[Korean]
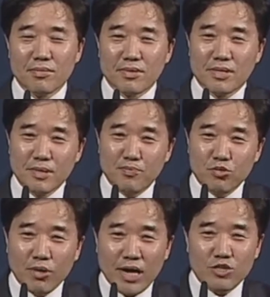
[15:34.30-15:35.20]
그
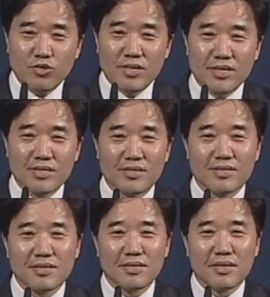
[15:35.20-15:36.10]
부도날 수
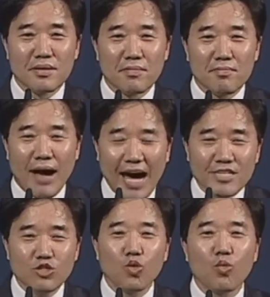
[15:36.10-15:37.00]
있는
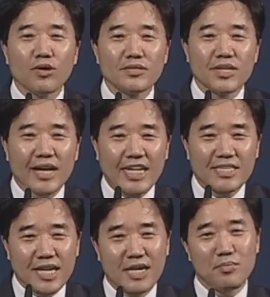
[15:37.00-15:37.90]
많은 조건들을
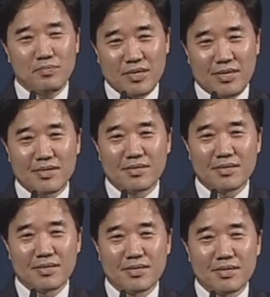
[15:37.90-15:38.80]
가진 사람입니다.
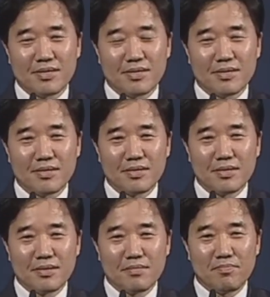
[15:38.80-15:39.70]

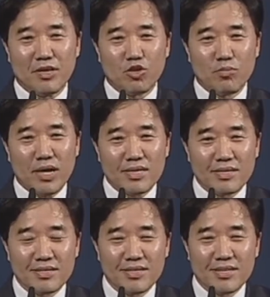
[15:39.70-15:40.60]

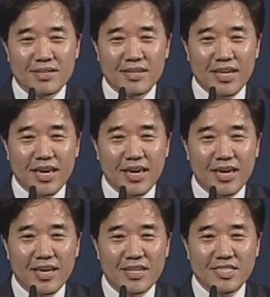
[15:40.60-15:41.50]
베드로만
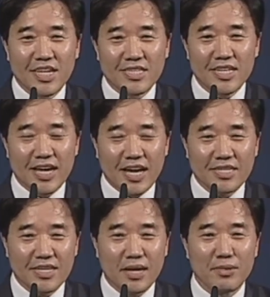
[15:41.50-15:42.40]
그렇게 체질이
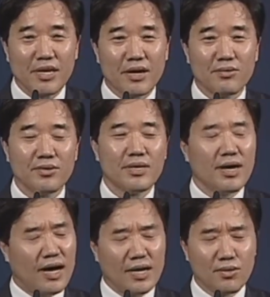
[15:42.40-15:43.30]
약한 사람일까요?
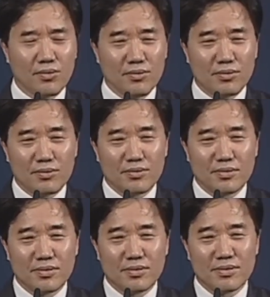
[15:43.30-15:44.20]
아니요.
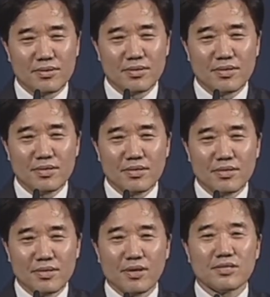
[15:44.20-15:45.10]

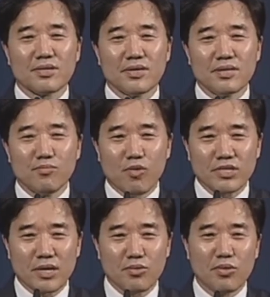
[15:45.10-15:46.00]
여기 서 있는
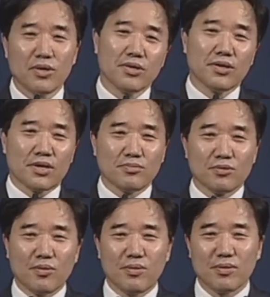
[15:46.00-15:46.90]
목사도
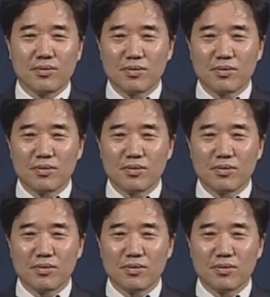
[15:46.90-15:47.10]
여러분도